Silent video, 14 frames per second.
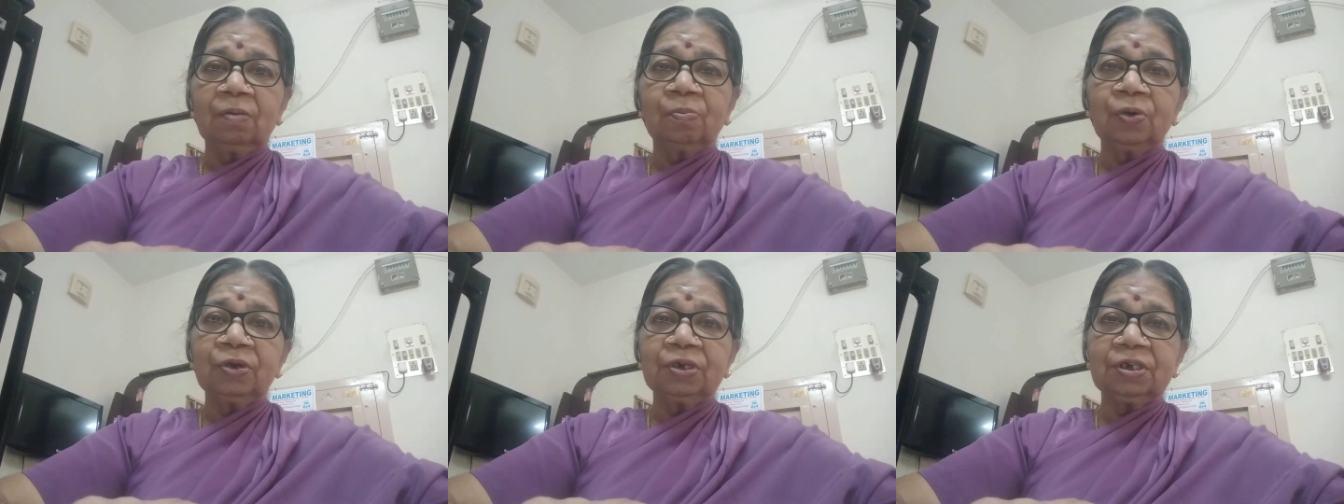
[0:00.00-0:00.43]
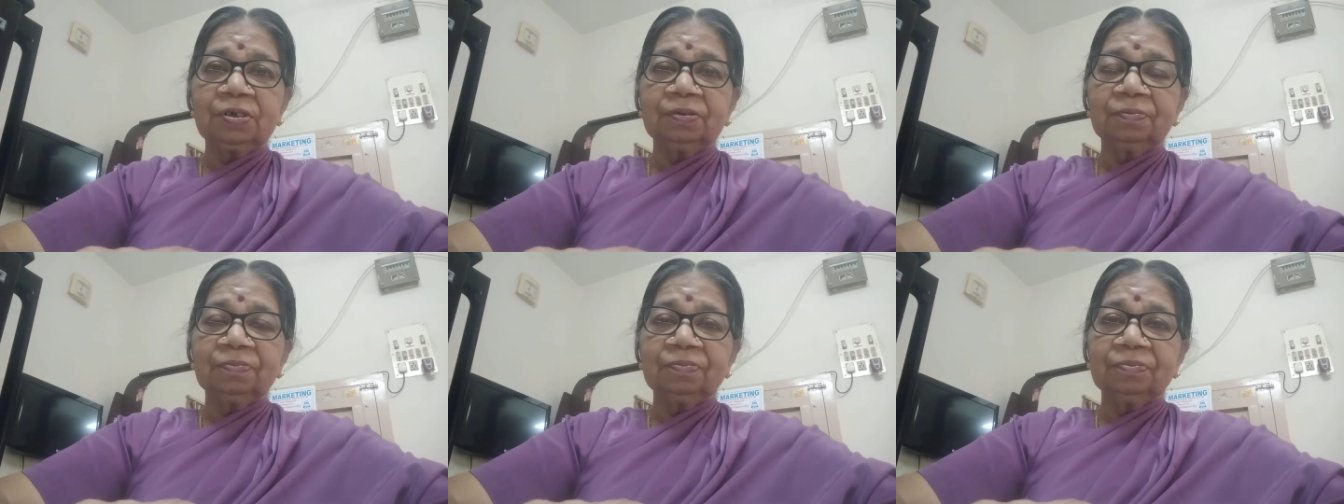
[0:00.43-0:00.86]
போயிட்டு
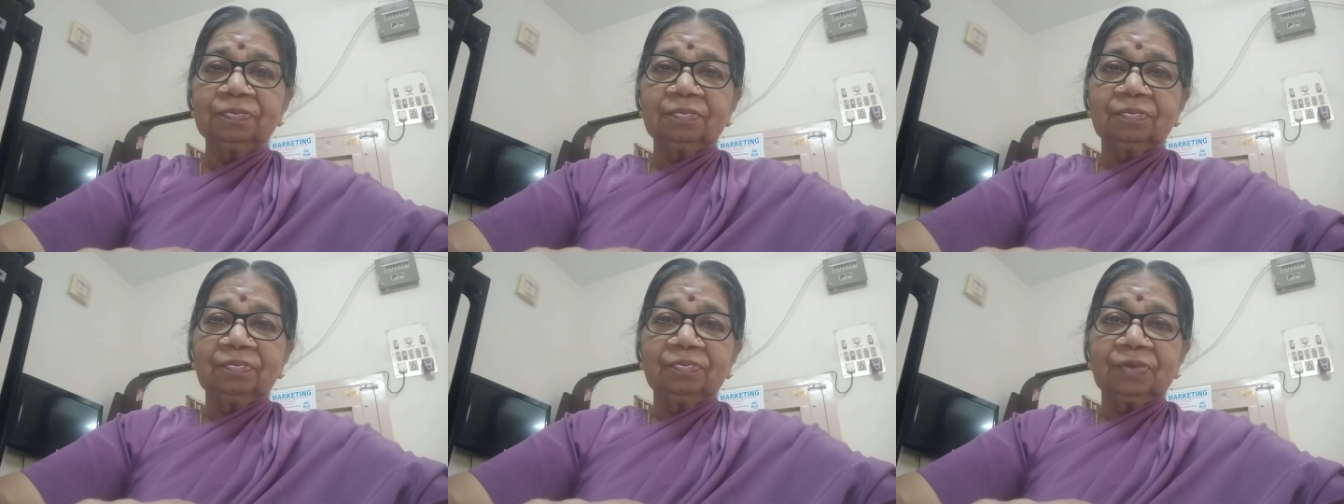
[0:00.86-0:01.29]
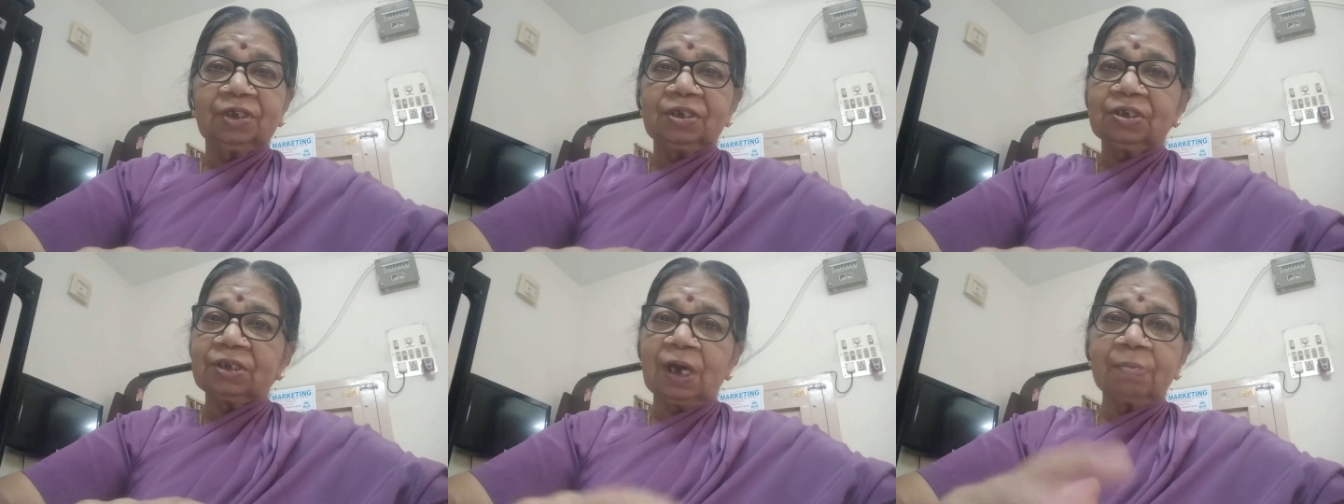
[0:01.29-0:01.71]

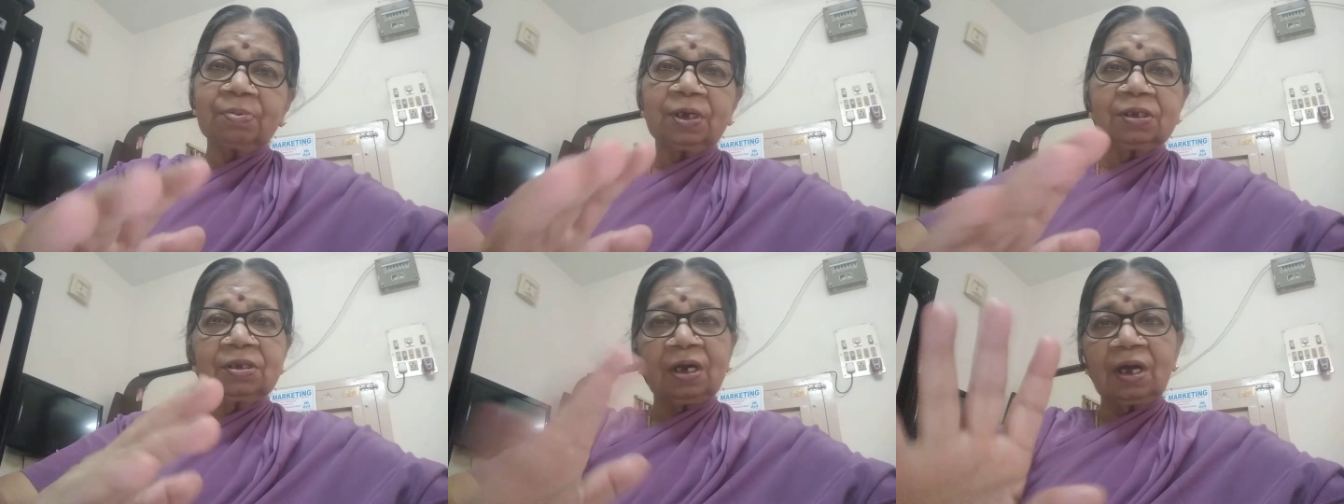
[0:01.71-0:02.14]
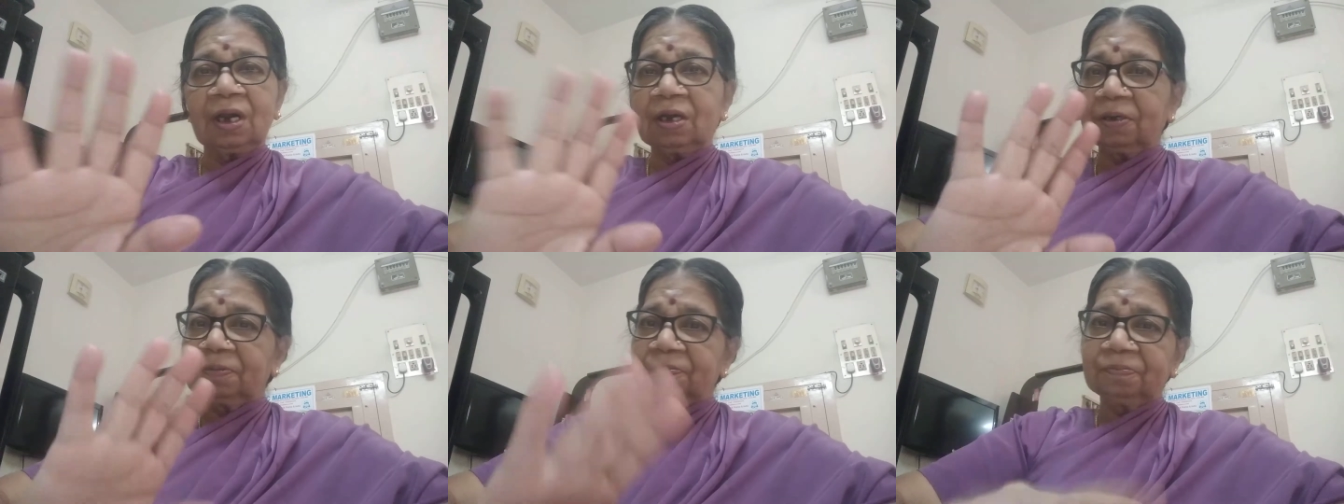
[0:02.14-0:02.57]
இது சாப்பிட்டதுனால
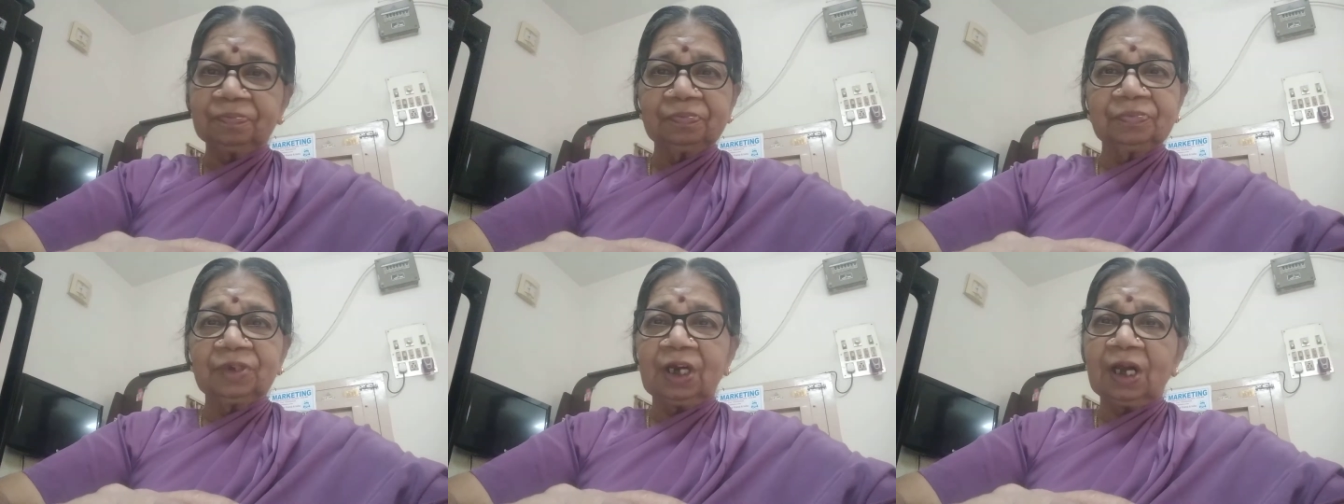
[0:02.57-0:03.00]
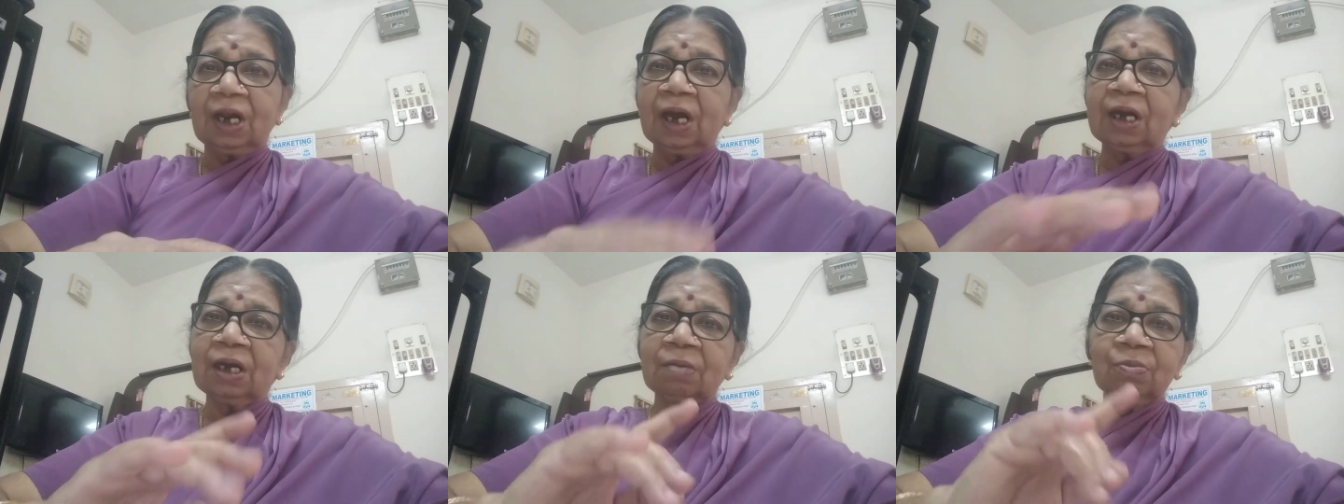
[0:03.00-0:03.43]
எல்லா
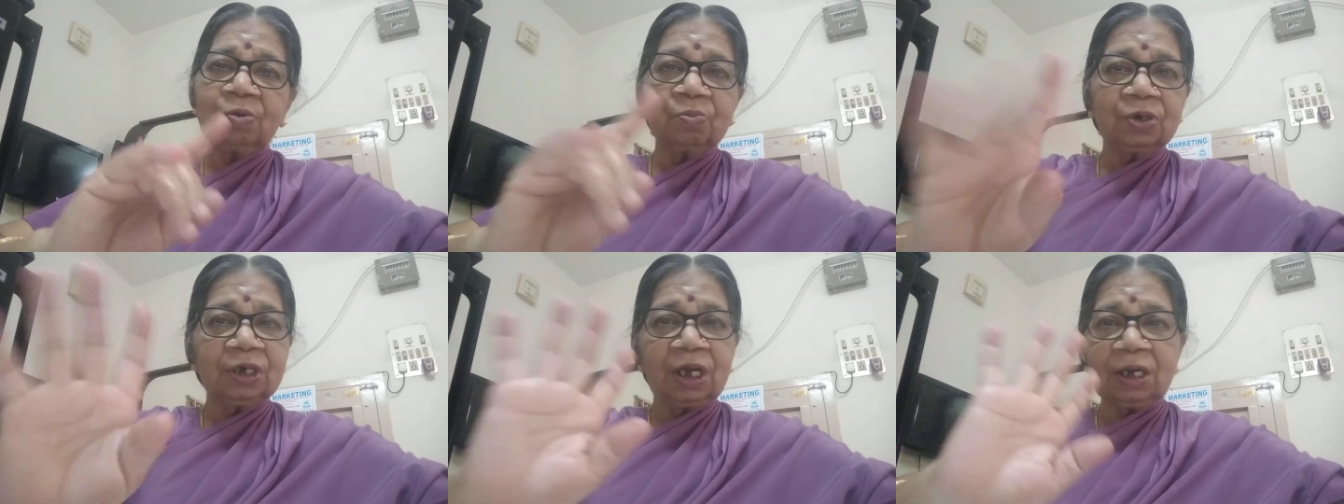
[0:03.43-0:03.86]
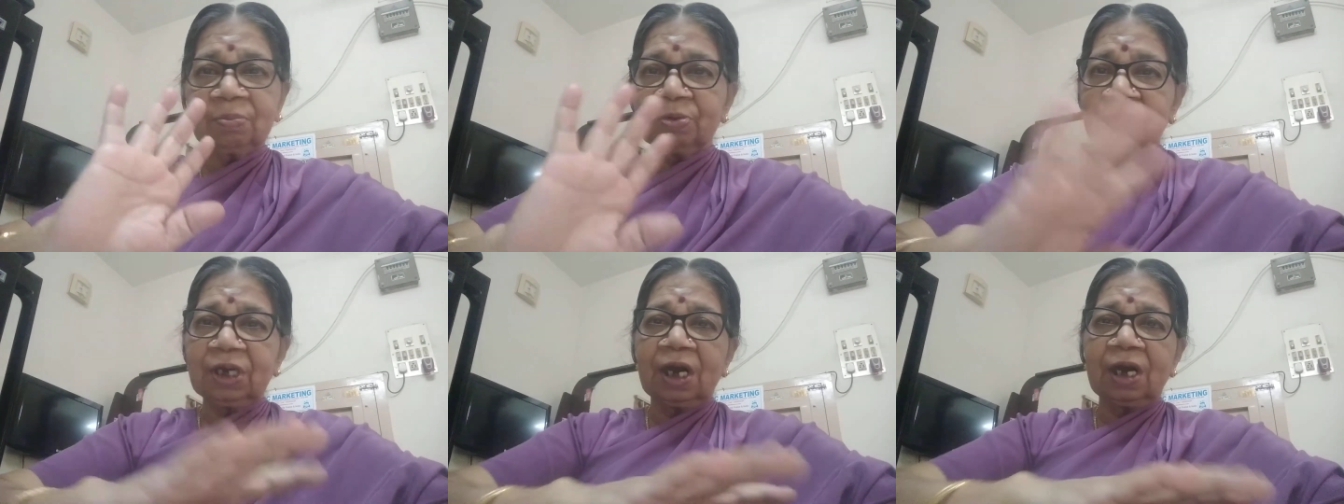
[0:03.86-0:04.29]
இடமும் போய் எலி
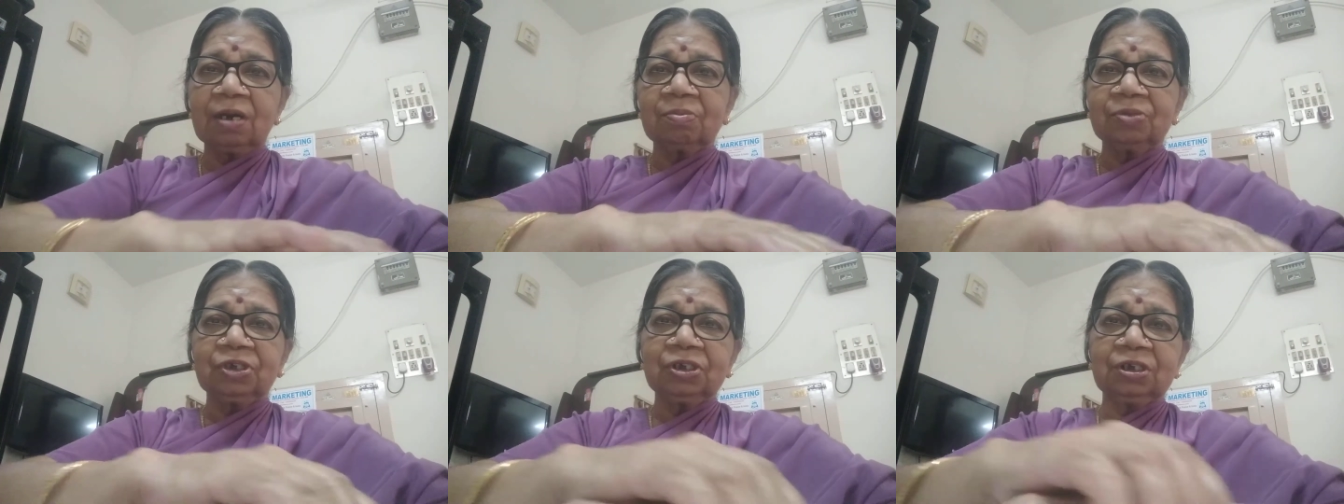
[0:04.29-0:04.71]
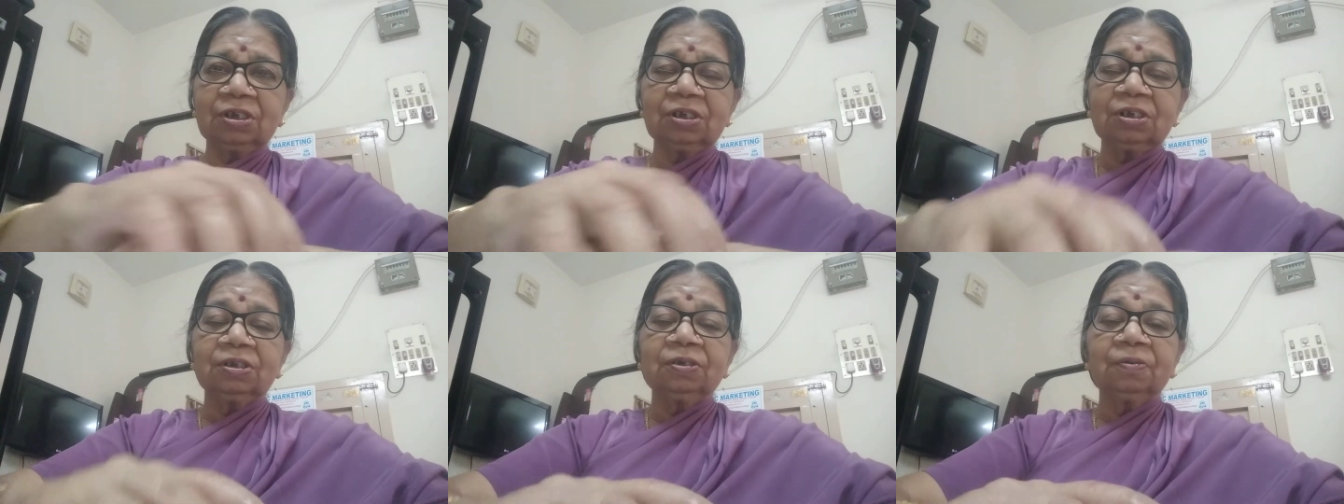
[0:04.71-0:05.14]
பிடிக்க ஆரம்பிச்சிட்டு